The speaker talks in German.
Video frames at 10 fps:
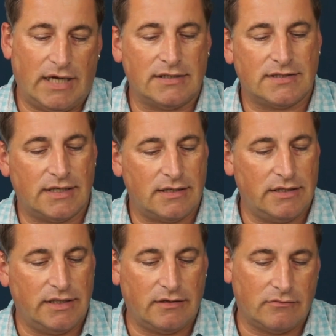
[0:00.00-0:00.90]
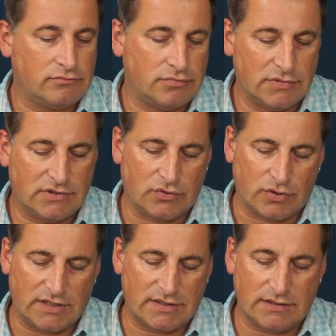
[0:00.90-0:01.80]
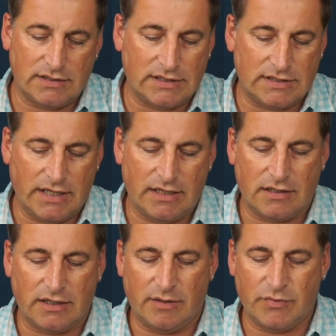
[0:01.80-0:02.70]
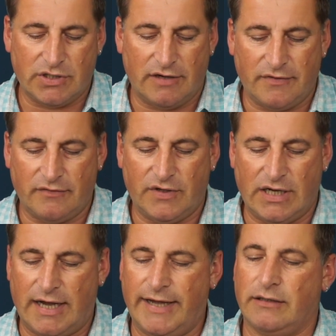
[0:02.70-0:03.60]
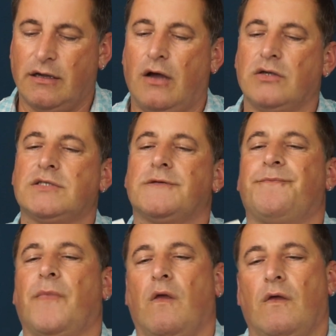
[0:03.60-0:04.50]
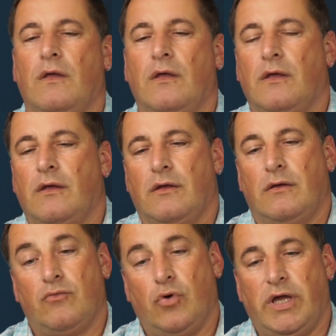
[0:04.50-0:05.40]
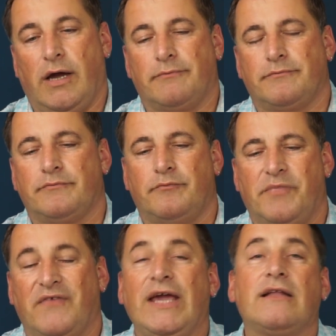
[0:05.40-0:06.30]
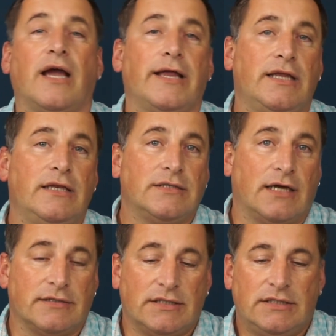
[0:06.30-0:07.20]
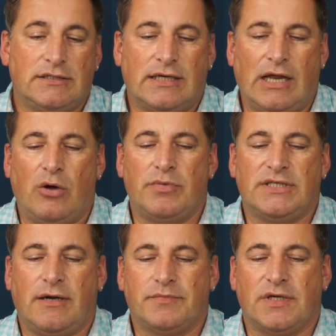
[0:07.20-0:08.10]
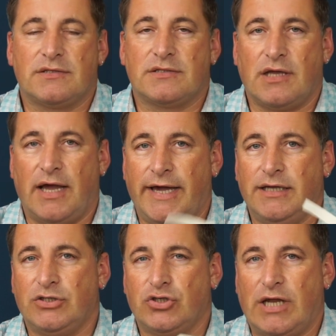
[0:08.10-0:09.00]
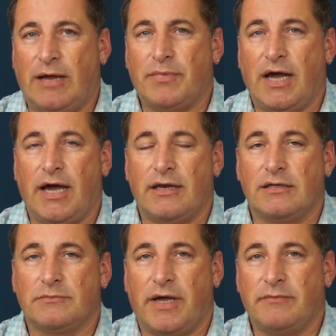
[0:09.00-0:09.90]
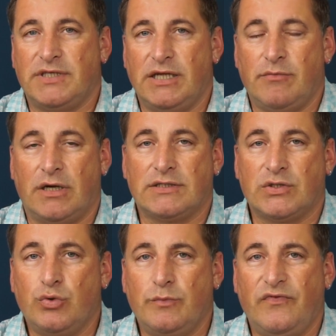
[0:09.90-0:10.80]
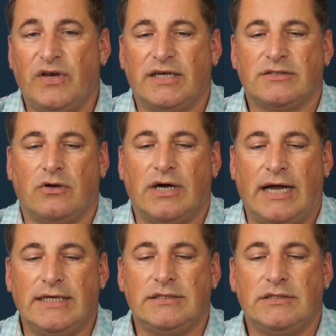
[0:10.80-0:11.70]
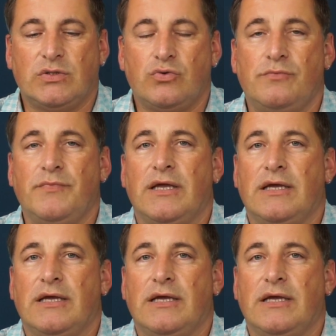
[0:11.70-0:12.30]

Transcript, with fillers: Alle Zettel liegen so, dass ich es nicht sehe. Dann nehme ich einfach wieder einen raus. Oh ja, beweg deinen Hintern. Ich glaube, ich habe das eigentlich schon abgehandelt beim Thema Zoom, vielleicht auch Reisezoom.